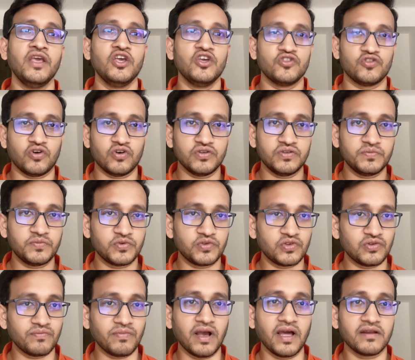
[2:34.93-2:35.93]
ততদিন পর্যন্ত
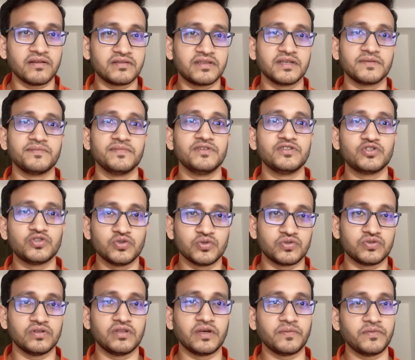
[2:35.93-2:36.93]
ভালো থাকবেন সুস্থ
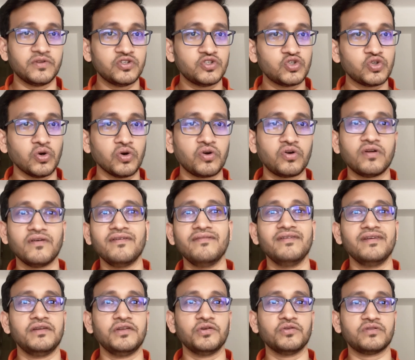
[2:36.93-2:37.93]
থাকবেন ছোট্ট এই
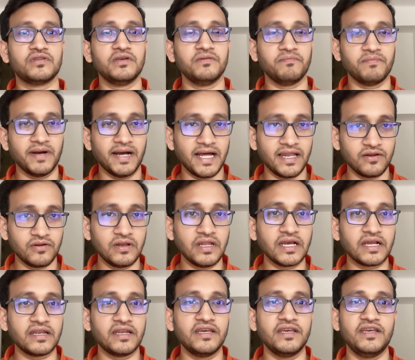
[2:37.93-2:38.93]
ভিডিওতে ভালো
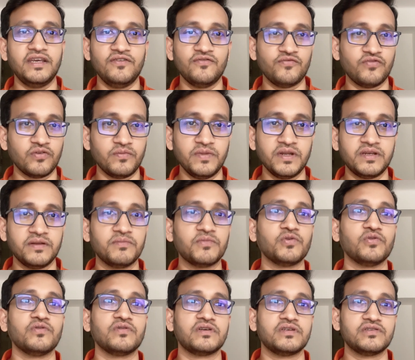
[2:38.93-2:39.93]
লাগলে ইনফরমেটিভ
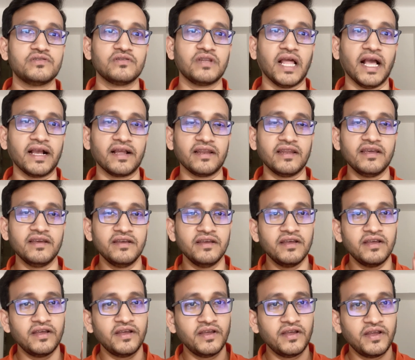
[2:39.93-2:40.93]
কোনো কিছু লাগলে
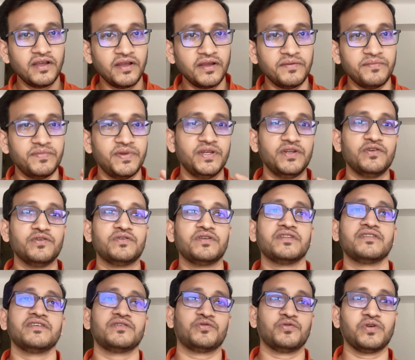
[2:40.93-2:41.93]

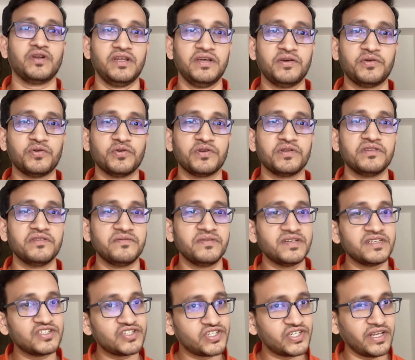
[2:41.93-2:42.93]
ভিডিওটাতে একটু ক্লিক করে দিবেন
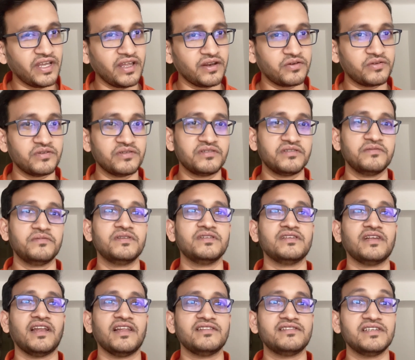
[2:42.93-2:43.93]
শেয়ার করে দিবেন
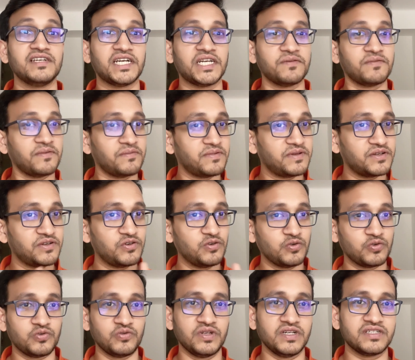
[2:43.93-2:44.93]
যারা চেক রিপাবলিকে
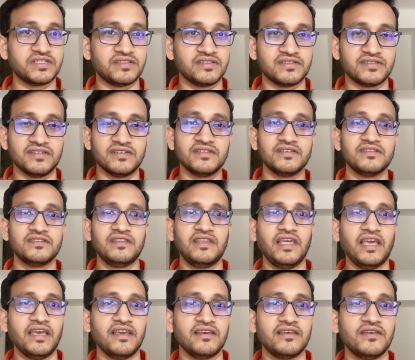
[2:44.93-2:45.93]
নতুন আসতেছে
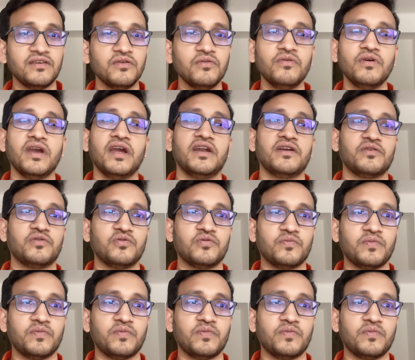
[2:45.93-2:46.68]
থ্যাংক ইউ অ্যান্ড গুড